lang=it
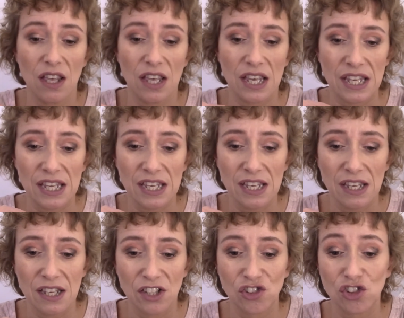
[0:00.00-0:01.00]

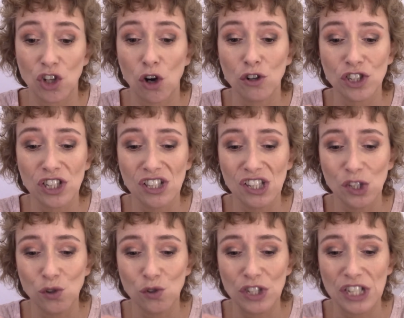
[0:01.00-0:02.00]
e ho
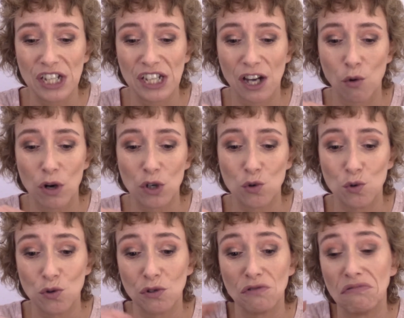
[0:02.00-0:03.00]
sentito dire che a
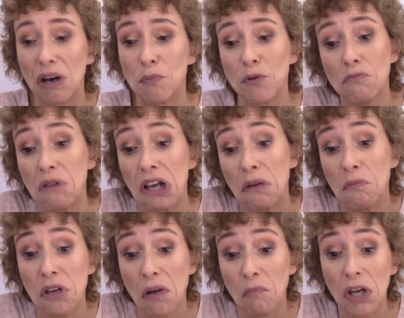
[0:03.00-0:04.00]
qualcuno dà problemi,
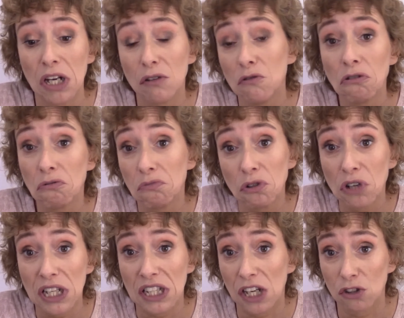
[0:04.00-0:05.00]
a me non, non, ha
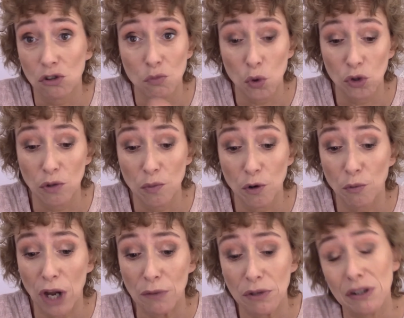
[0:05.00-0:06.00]
dato molti
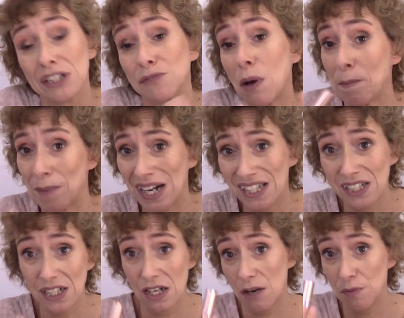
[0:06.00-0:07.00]
problemi, a parte che
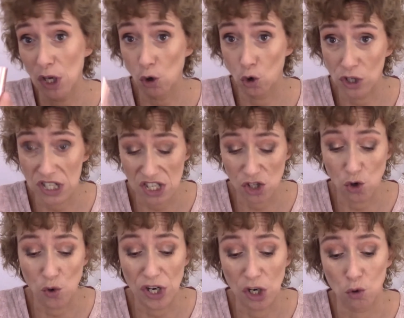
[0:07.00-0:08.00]
la mia
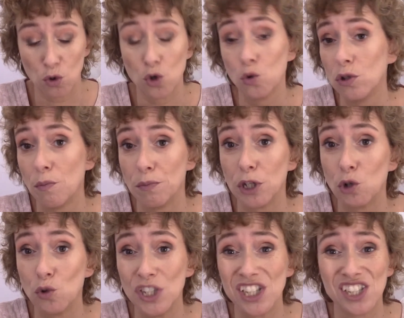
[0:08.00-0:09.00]
colorazione è un nude, per
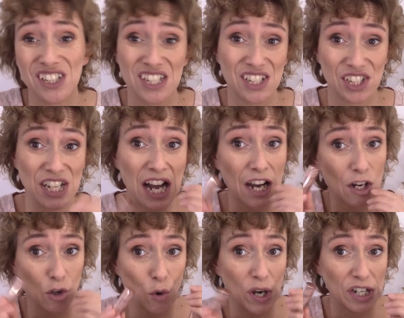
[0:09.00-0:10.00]
cui se
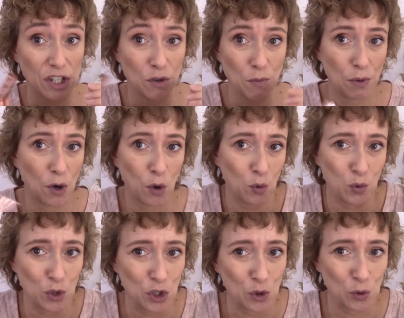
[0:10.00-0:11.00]
sgarro anche un po' un
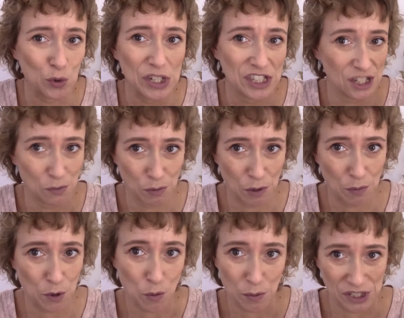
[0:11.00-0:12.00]
nude è sempre
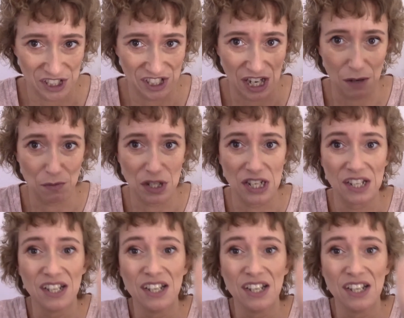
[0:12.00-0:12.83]
più passabile